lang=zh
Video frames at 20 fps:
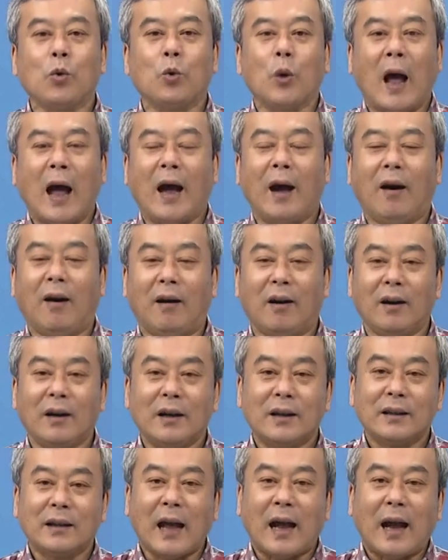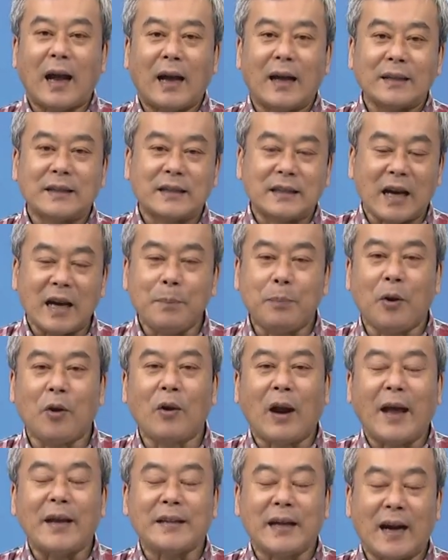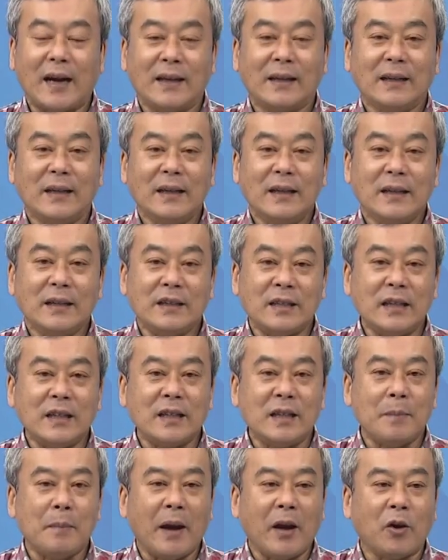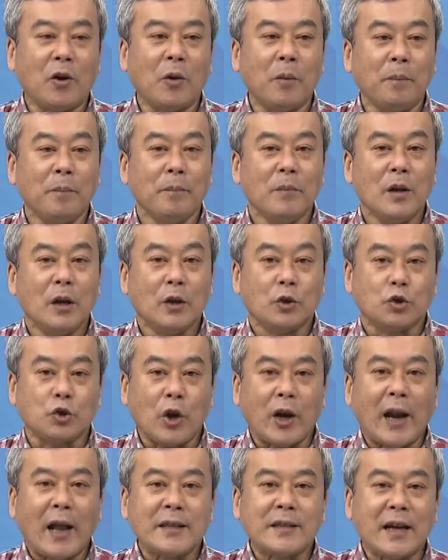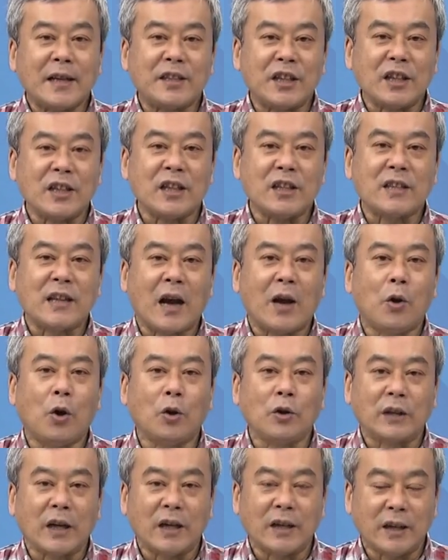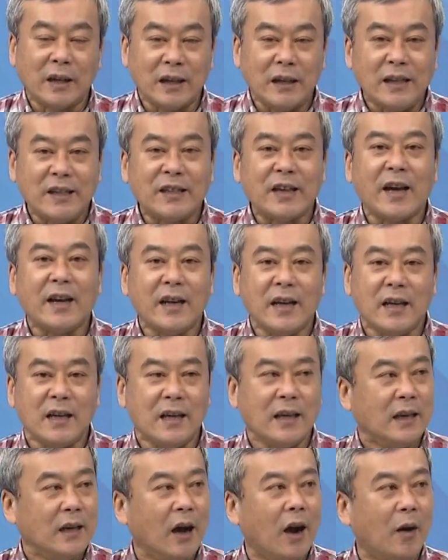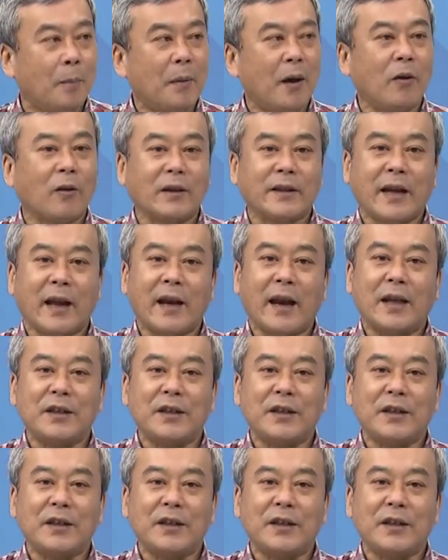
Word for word: 了哈，那这一波来讲。其实美国虽然在经济上获得一些利益啊，包括天然